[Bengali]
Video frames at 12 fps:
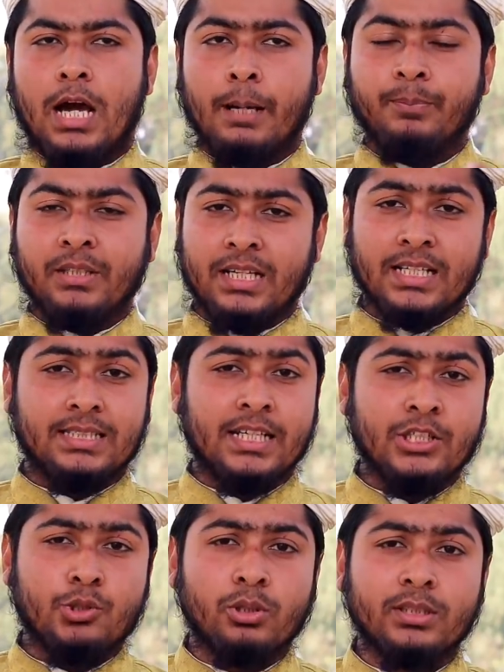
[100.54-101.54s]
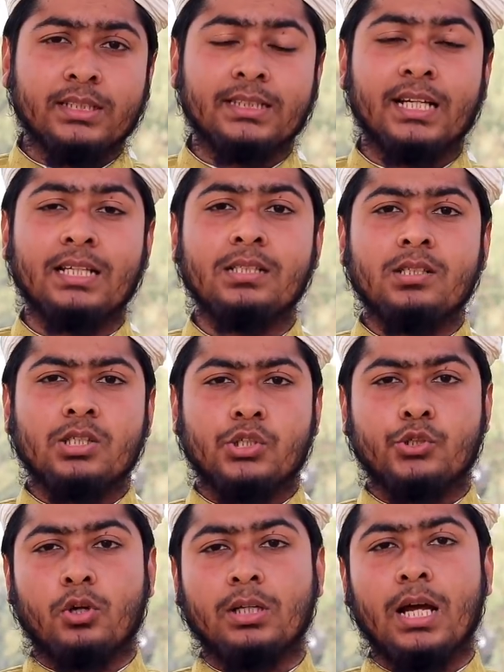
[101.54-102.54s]
আপনি রাস্তায় চলতেছেন
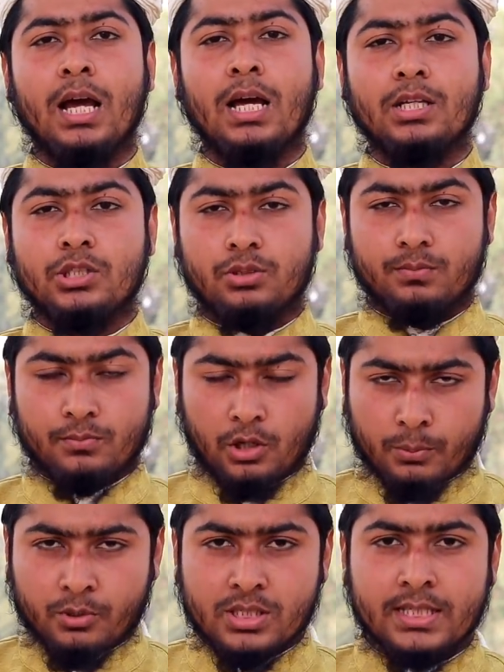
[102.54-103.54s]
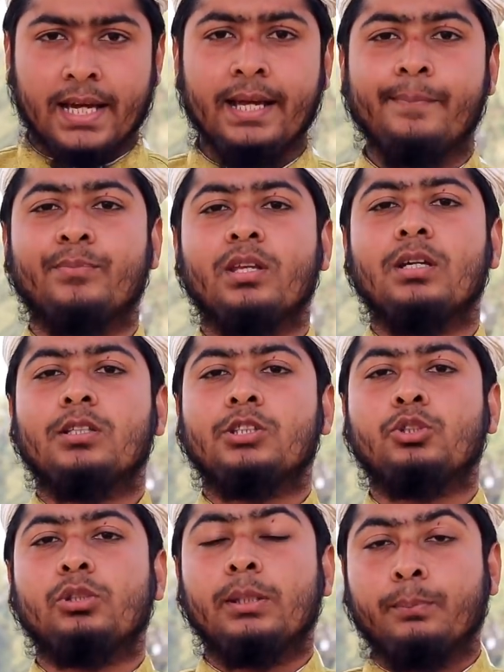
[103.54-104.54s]
চলা অবস্থায়
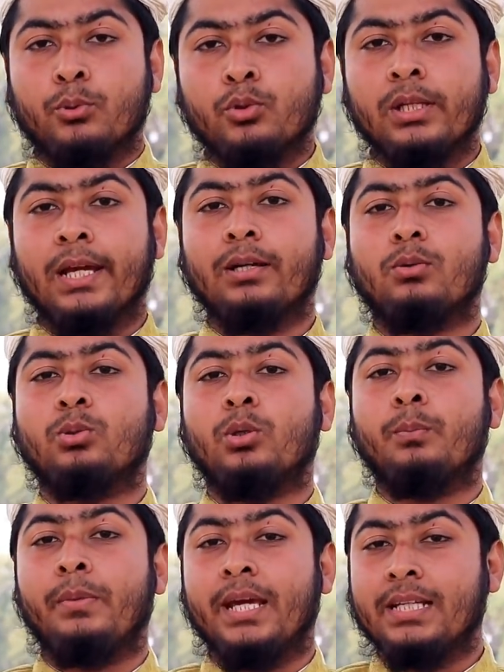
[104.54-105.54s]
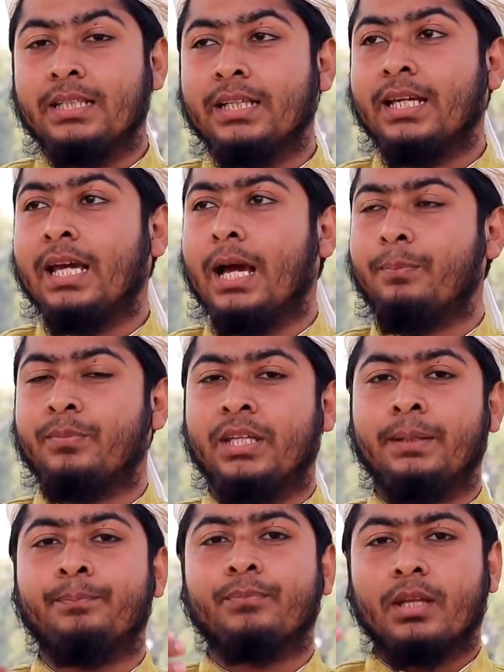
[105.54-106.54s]
যদি ভুলে কোনো মেয়ের দিকে
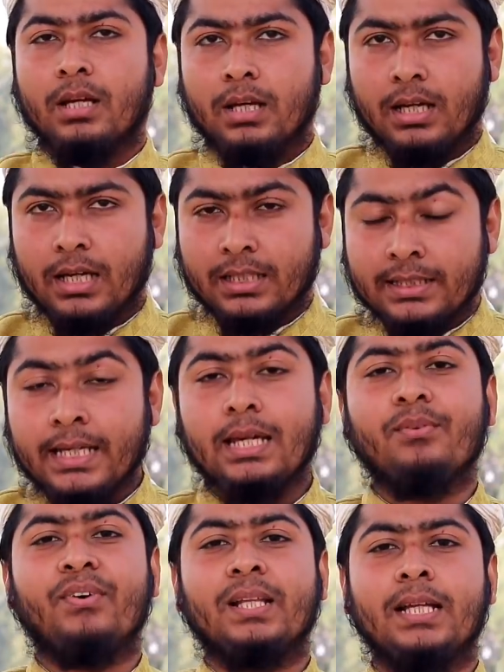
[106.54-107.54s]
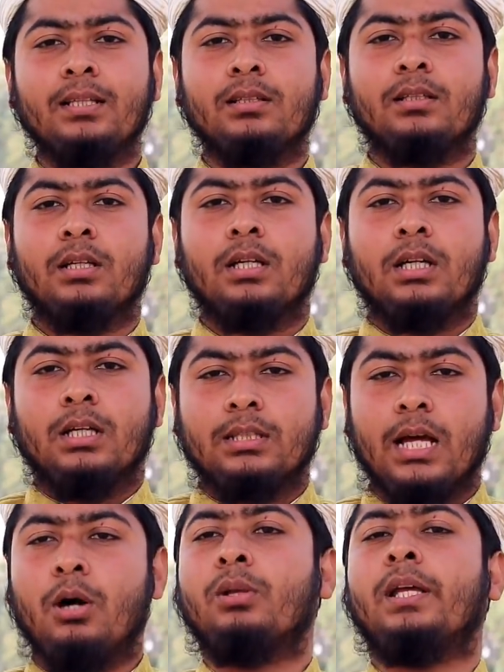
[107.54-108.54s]
আপনি দেখে ফেলেন
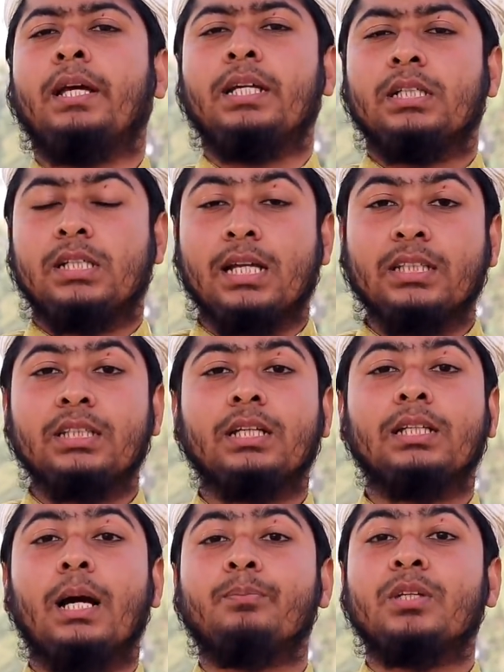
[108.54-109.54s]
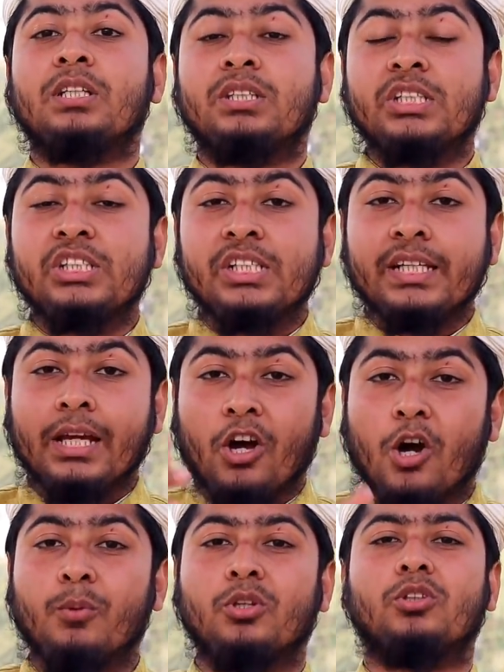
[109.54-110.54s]
তাহলে সাথে সাথে আপনার দৃষ্টিকে
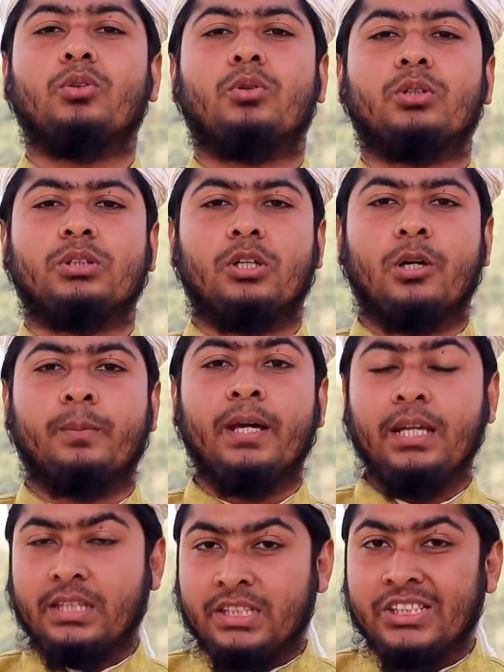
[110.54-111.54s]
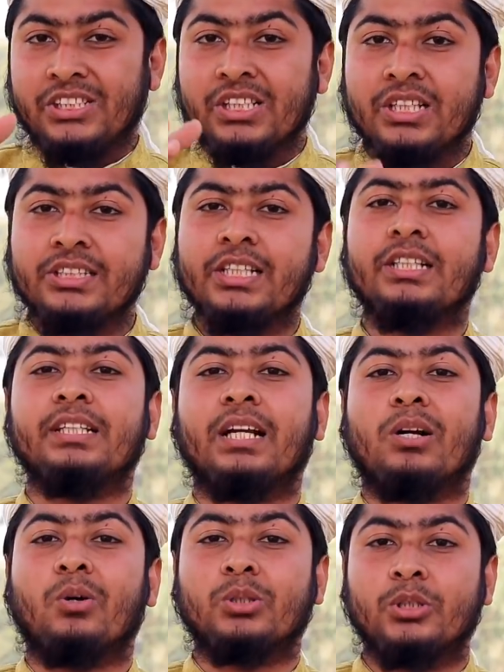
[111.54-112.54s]
অবনত করতে হবে দৃষ্টি নিচের
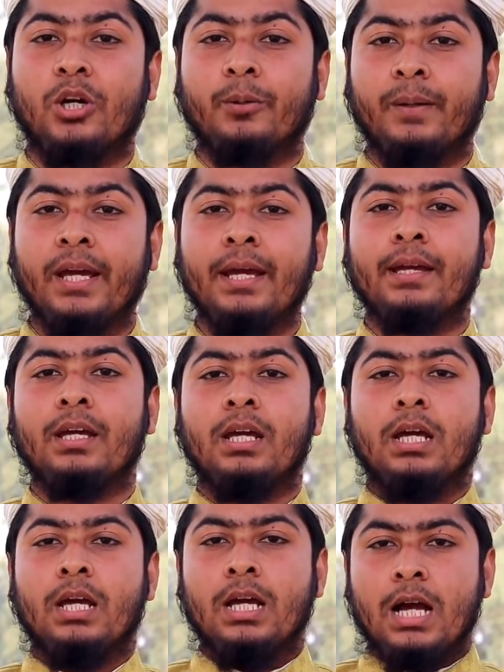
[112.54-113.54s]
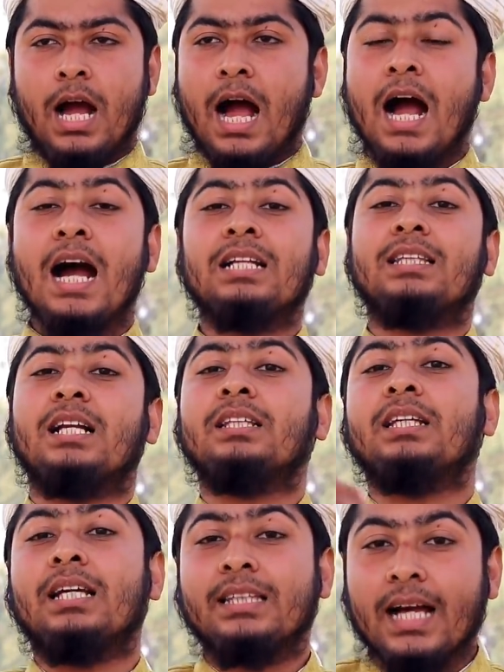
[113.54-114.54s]
দিকে করতে হবে আর তার
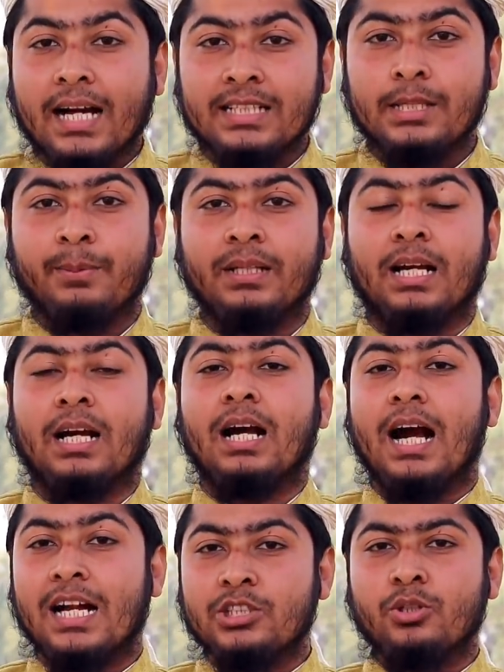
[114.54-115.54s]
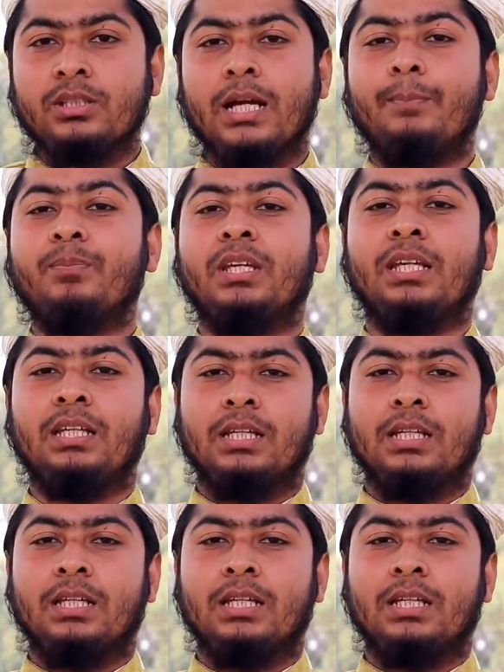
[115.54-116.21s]
দিকে তাকা যাবে না আর যদি আপনি